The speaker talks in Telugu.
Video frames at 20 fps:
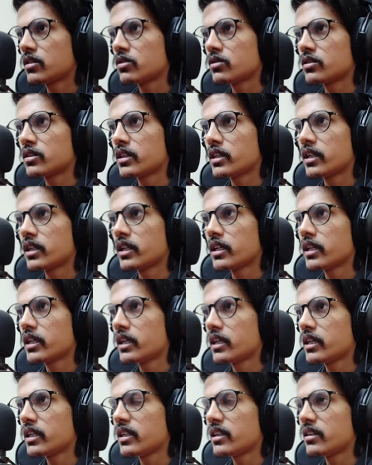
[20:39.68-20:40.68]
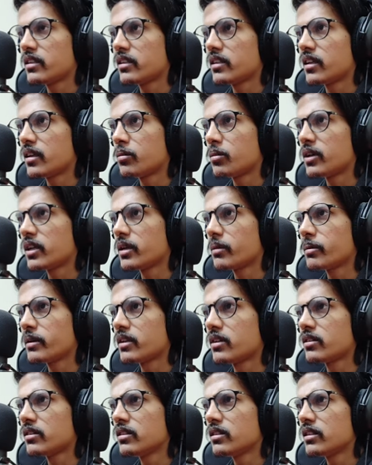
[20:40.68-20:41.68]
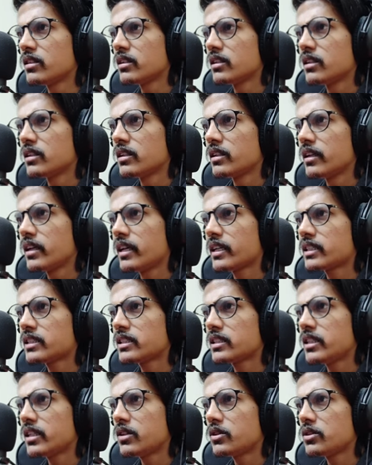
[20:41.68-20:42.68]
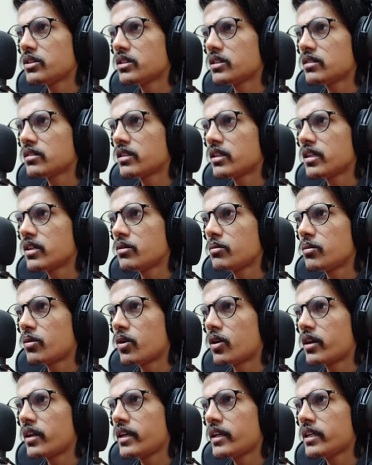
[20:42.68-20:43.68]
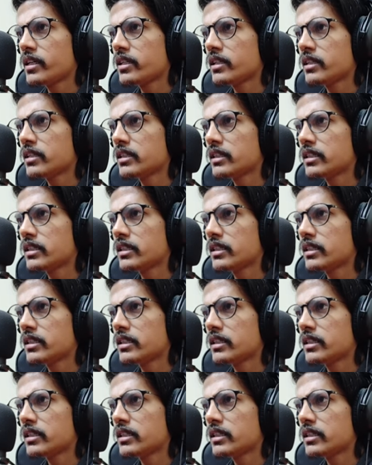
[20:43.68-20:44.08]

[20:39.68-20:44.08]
సౌస్ దగ్గరికి అంటే టెలిపోర్ట్ అయిపోయాను నెక్స్ట్ డే వచ్చేసి నేను మార్నింగ్